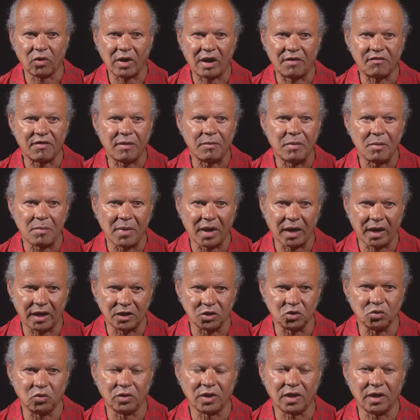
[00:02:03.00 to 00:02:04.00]
la famille
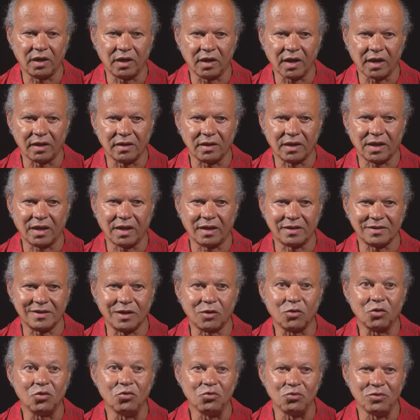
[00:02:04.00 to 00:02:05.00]
Marajo, qui est, qui est assez
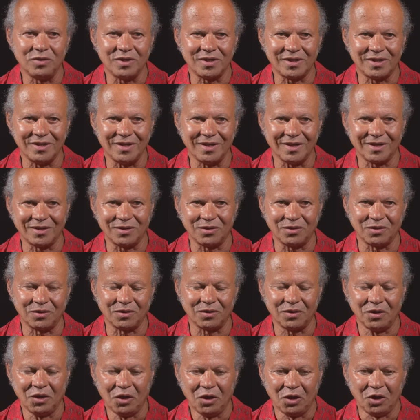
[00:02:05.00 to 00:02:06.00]
connue ici hein,
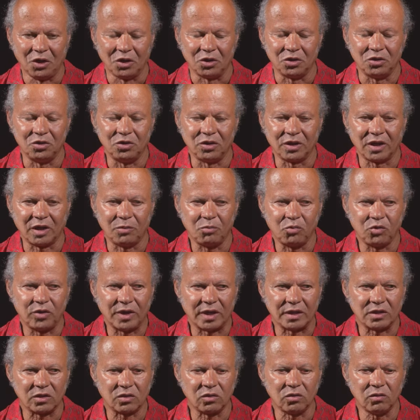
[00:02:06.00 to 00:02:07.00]
de, de,
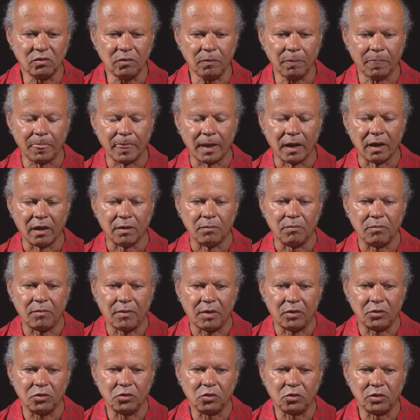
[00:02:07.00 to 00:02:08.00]
réputation.
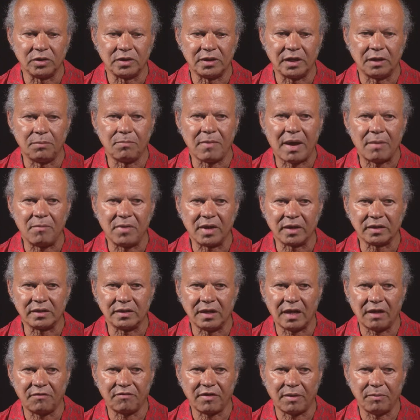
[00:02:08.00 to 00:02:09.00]
Du côté de ma mère,
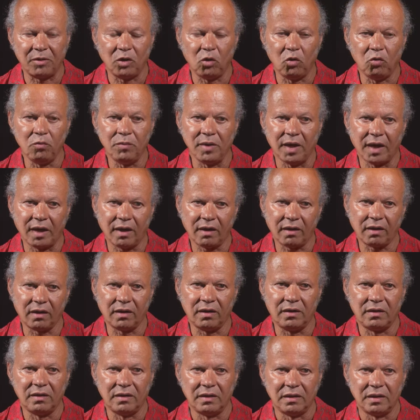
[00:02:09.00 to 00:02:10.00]
c'est la famille
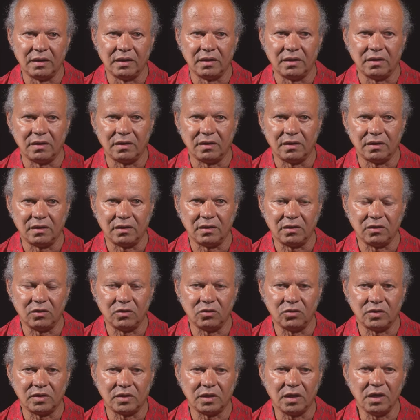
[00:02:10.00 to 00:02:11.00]
Lumière
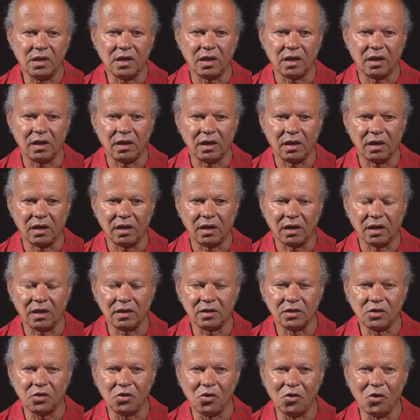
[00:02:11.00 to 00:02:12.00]
aussi, qui est,
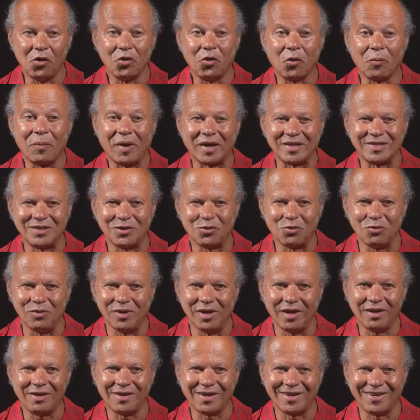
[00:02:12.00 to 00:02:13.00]
un nom
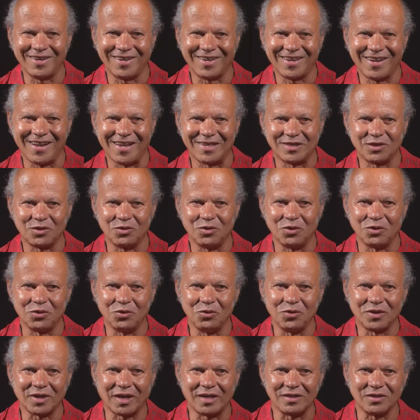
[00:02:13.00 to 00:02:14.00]
particulier, qui, laisse
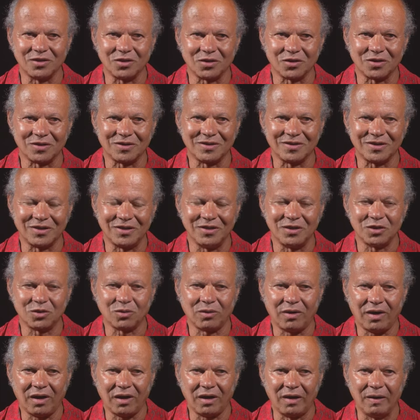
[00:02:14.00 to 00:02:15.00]
une trace dans,
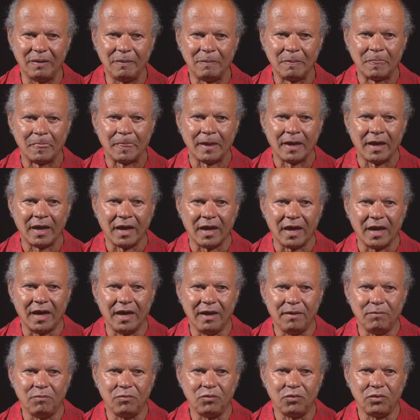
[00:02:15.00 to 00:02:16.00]
l'histoire.
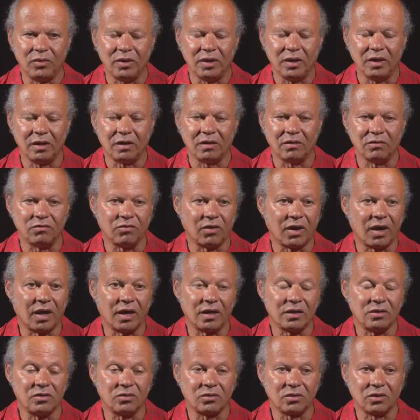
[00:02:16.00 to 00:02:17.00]
Et puis
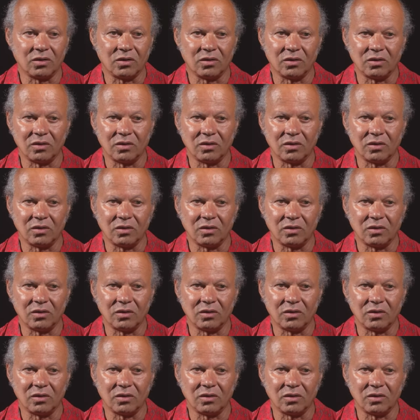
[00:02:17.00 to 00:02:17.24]
voilà, donc